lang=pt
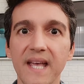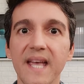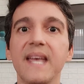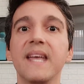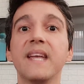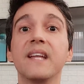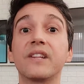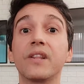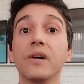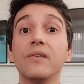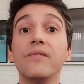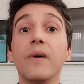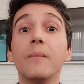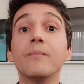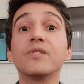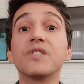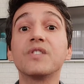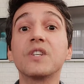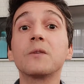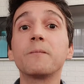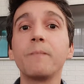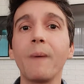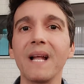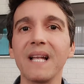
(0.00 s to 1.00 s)
Então vamos
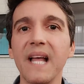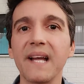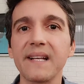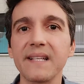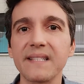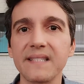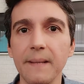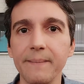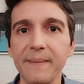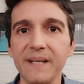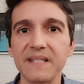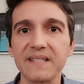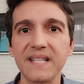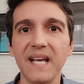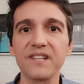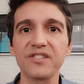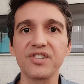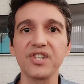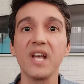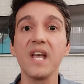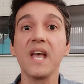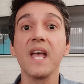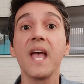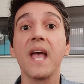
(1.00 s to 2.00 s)
espalhar essa
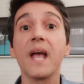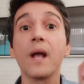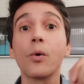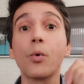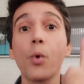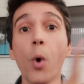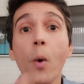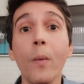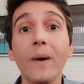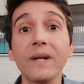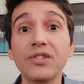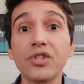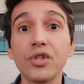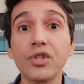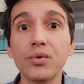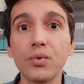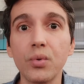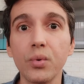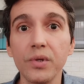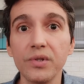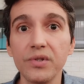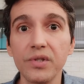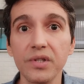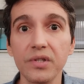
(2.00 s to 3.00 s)
mensagem com
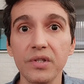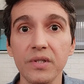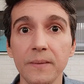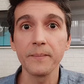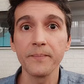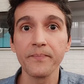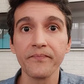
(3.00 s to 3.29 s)
atitudes